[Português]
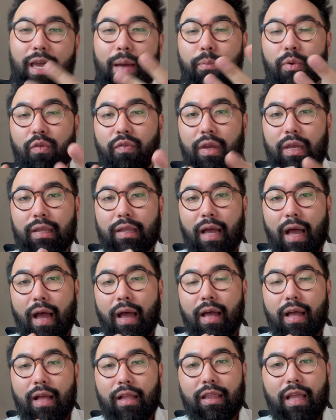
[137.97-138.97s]

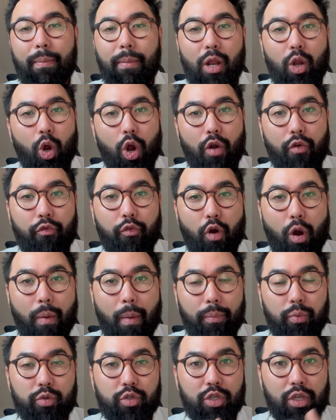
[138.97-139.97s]
aproveitar da melhor forma
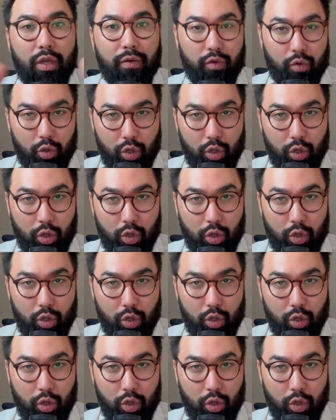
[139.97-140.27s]
possível.